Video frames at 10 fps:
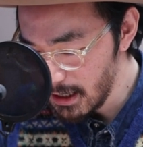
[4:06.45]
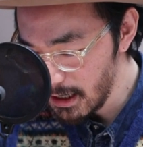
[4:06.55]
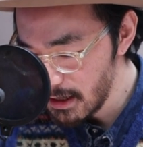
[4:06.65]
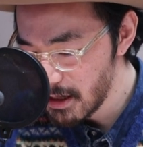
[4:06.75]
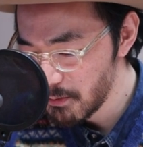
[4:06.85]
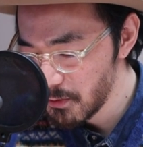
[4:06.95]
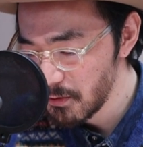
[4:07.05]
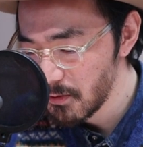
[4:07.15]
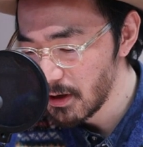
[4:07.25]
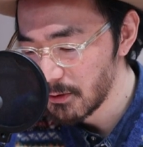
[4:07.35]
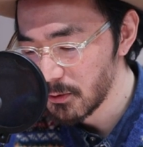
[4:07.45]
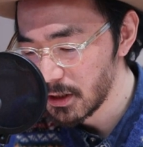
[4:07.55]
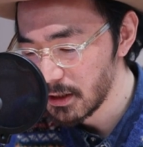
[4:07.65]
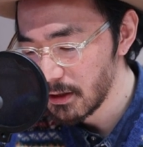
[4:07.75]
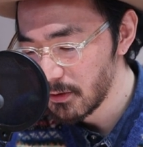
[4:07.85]
かが自分の音楽を
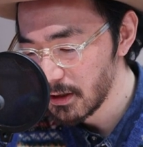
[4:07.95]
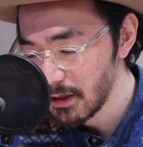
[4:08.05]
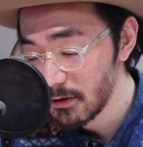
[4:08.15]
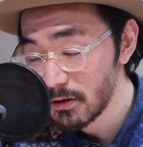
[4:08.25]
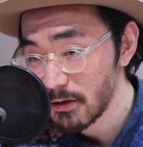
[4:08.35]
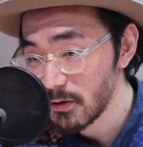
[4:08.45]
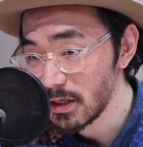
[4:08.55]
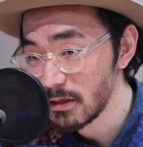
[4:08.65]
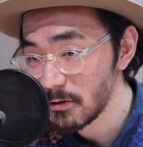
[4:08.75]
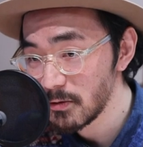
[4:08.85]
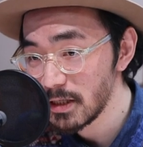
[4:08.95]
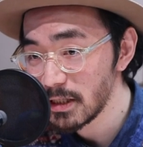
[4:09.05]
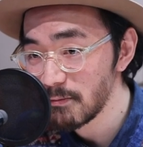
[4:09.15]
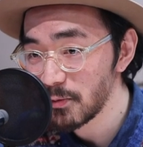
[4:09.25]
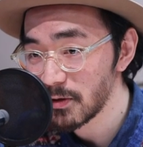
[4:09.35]
聴いてくれているっていう非常に
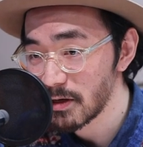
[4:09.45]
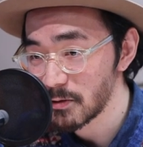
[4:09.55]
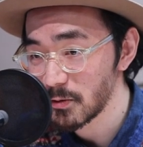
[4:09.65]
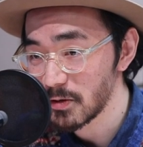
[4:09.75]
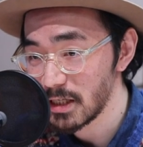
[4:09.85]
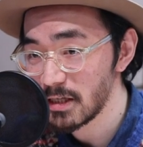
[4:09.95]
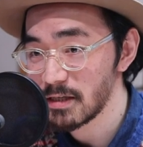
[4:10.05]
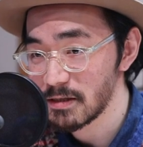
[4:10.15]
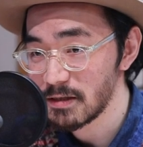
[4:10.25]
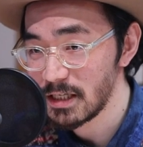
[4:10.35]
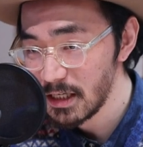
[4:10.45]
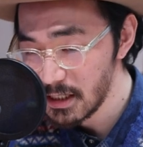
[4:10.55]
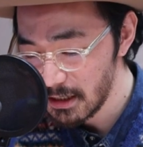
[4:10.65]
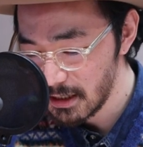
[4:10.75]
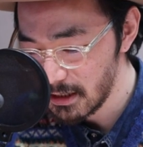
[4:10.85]
シンプルなその事実小
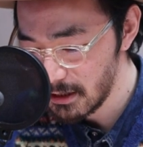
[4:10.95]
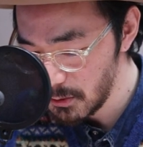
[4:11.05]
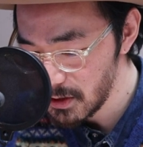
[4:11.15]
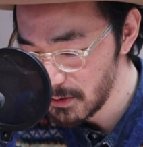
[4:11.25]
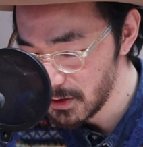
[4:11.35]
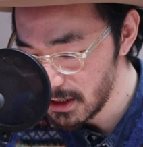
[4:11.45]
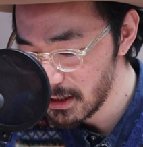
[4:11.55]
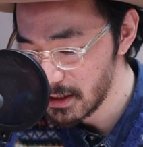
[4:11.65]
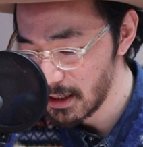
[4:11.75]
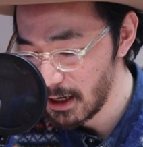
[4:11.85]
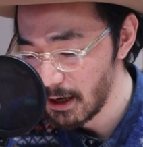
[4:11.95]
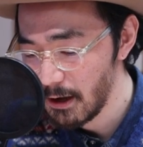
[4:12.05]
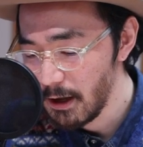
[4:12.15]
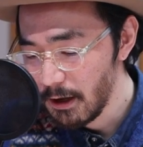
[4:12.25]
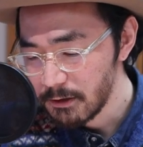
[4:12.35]
さな一つの事実が
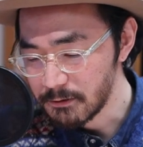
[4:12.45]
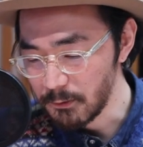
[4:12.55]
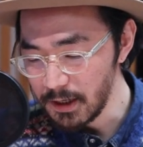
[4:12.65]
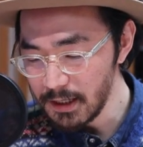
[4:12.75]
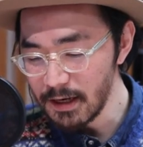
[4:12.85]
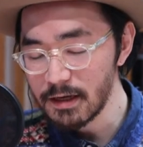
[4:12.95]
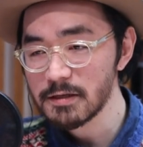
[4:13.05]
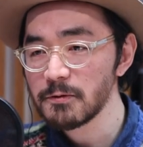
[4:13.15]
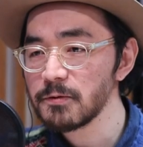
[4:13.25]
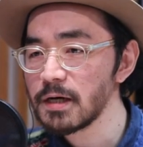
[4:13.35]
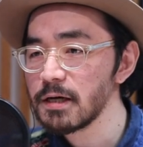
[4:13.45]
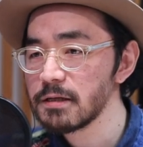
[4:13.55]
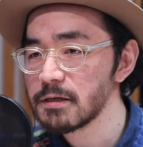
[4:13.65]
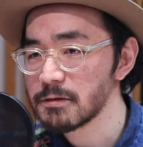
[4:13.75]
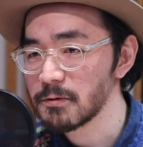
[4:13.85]
どれだけその
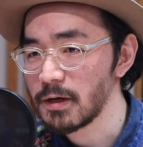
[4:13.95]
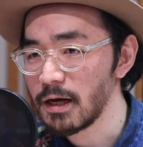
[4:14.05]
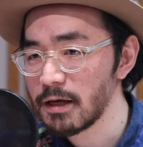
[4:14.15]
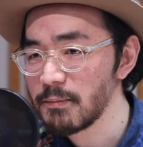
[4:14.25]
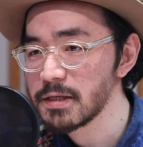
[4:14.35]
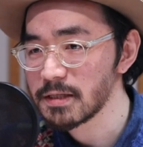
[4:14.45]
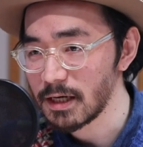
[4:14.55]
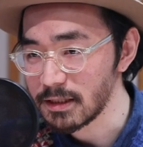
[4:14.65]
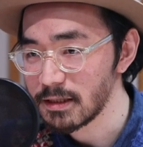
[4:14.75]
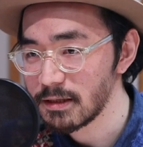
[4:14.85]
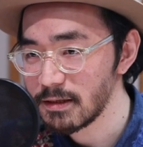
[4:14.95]
アーティストを励ますかっ